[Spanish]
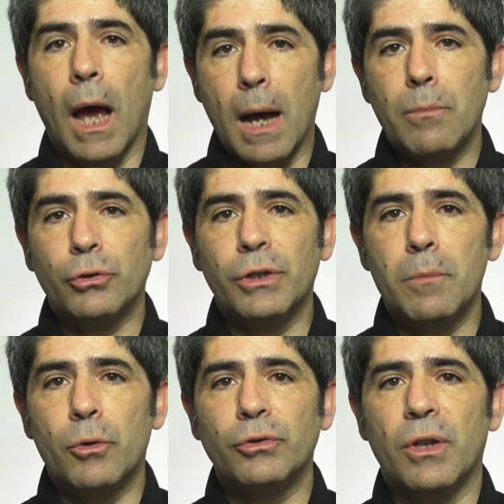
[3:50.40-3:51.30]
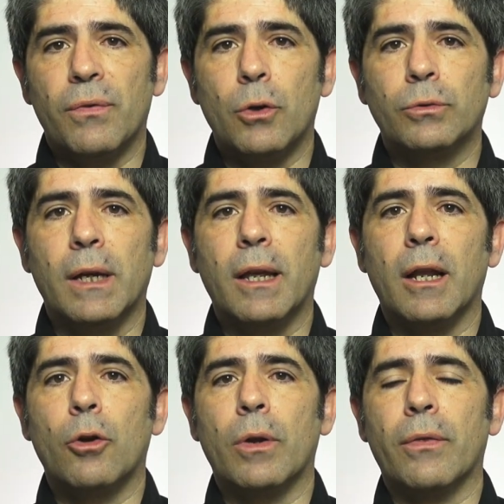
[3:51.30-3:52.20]
Ambos tipos dificultan
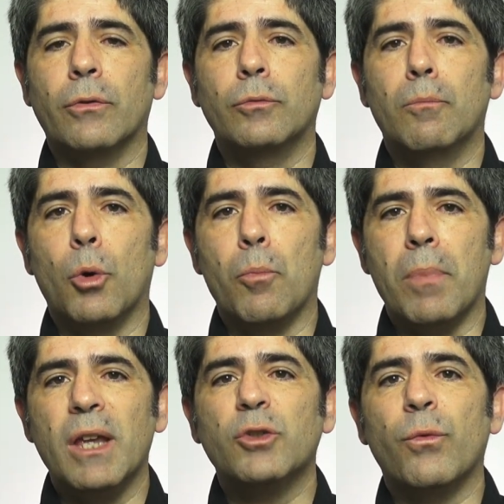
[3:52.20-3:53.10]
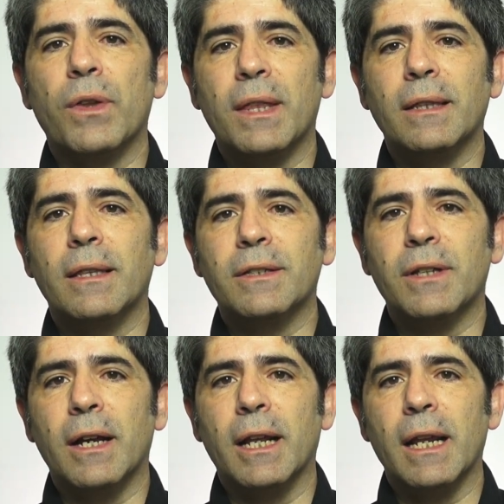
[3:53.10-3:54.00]
que el corazón bombee suficiente
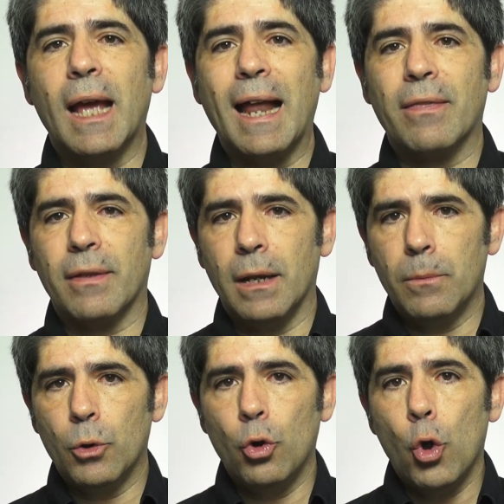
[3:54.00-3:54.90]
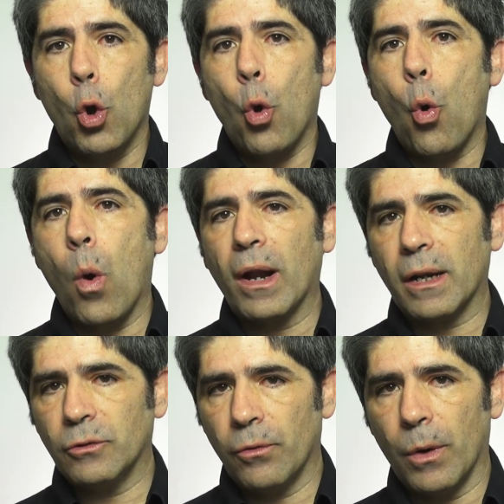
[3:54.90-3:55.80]
sangre al cerebro o al
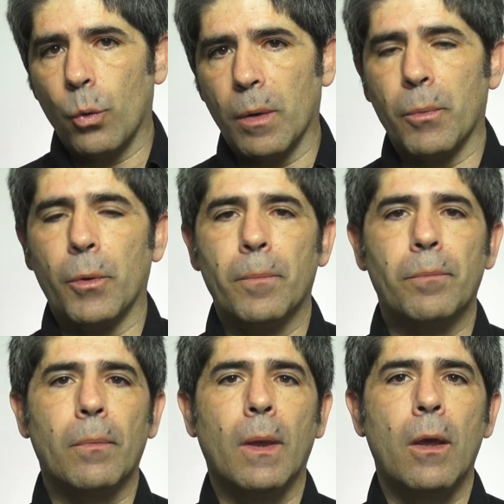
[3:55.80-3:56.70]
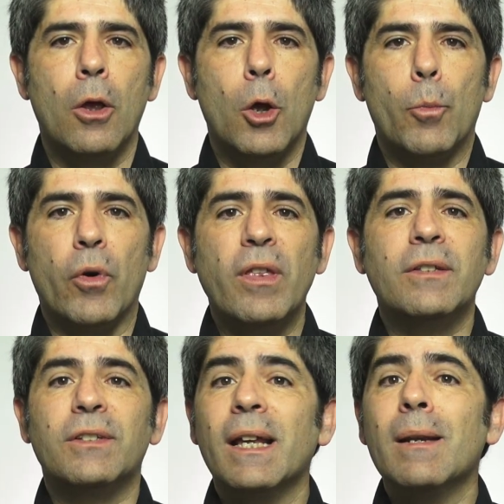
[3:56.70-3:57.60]
resto del cuerpo.
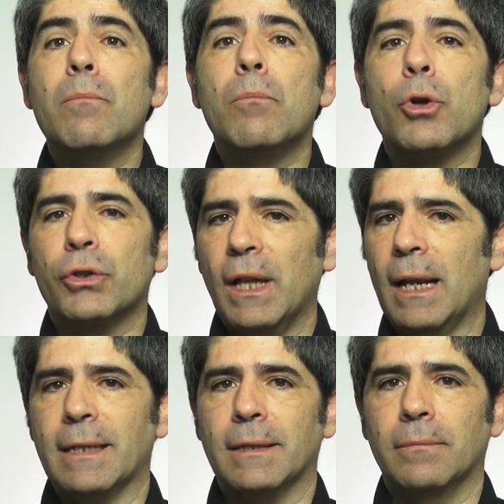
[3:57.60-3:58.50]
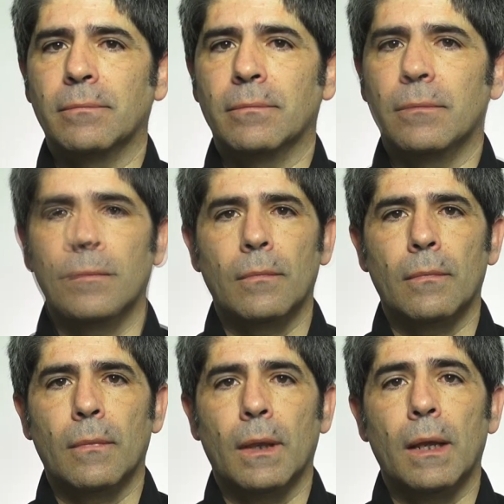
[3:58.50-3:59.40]
Pueden ser mortales.
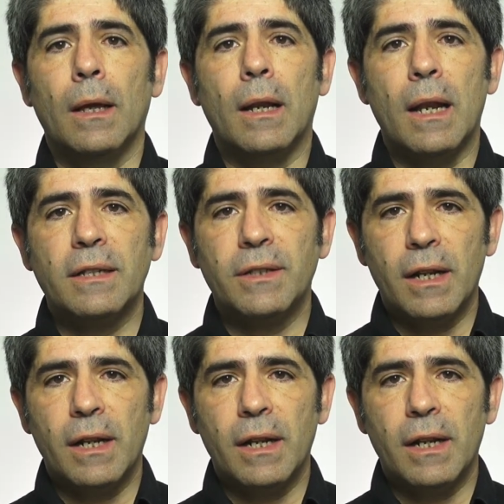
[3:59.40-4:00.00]
Las